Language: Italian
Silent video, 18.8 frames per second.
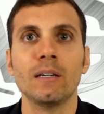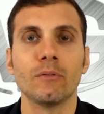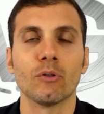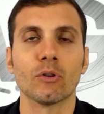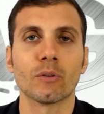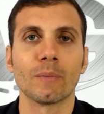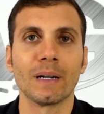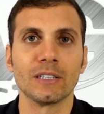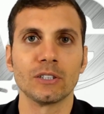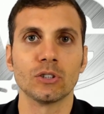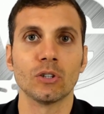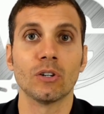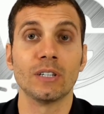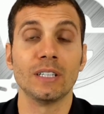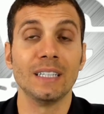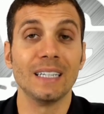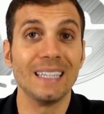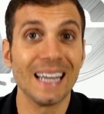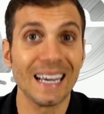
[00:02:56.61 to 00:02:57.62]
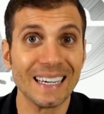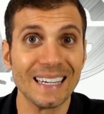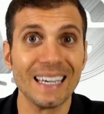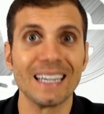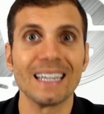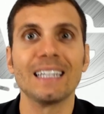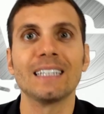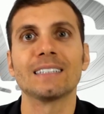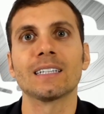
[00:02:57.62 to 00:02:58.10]
informazioni, la
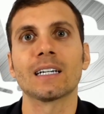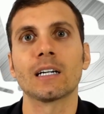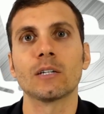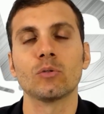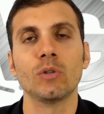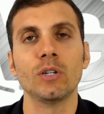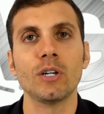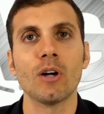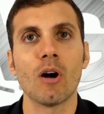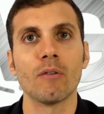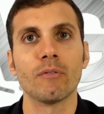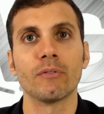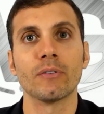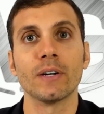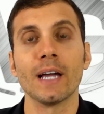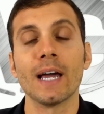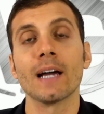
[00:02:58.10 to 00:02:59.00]
chiarezza che tu gli offri.